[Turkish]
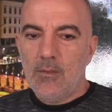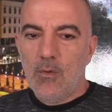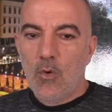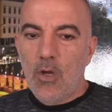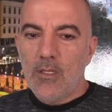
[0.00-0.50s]

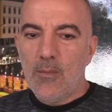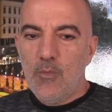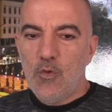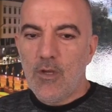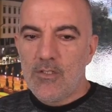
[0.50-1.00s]
o kadar
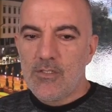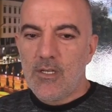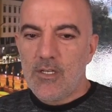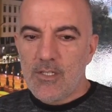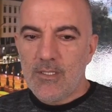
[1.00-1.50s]
büyük acılar
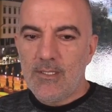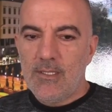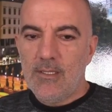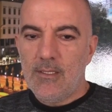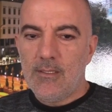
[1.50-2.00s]
yaşadık
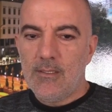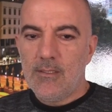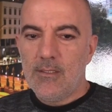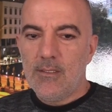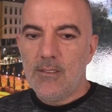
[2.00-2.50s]
ki e,
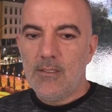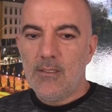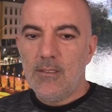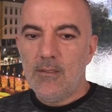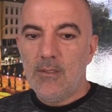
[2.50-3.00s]

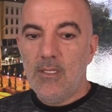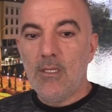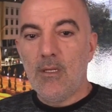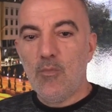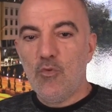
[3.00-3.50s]

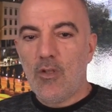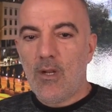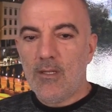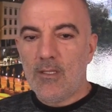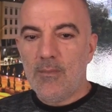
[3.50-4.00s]
inanın bunları
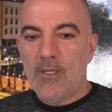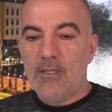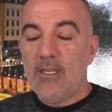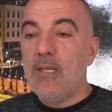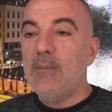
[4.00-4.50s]
anlatmaya
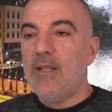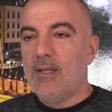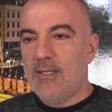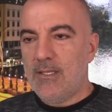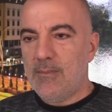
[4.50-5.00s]
kelimeler
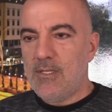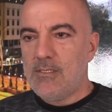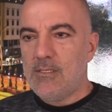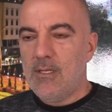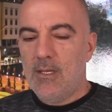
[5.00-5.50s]
de
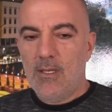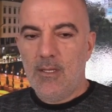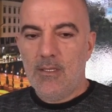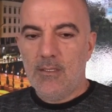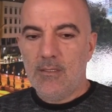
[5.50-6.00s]
yetmez.
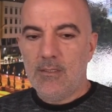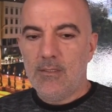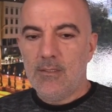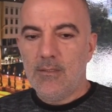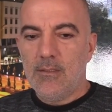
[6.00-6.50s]
E,
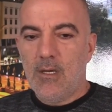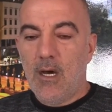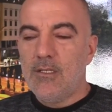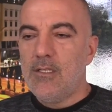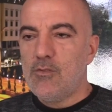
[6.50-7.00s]

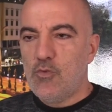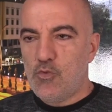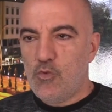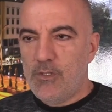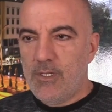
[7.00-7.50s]
ateş
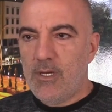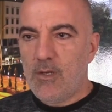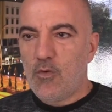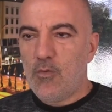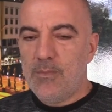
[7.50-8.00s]
düştüğü yeri
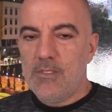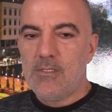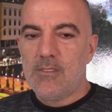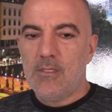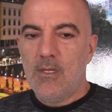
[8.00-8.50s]
yakıyor.
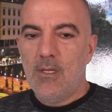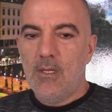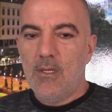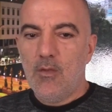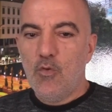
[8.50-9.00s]
Biz
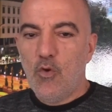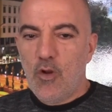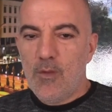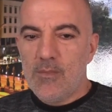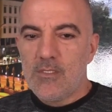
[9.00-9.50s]

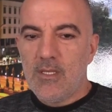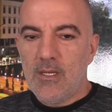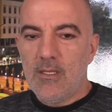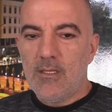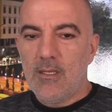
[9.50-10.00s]
görevimiz
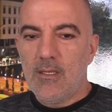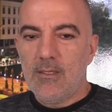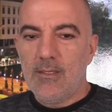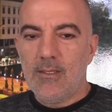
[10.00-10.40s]
gereği de e,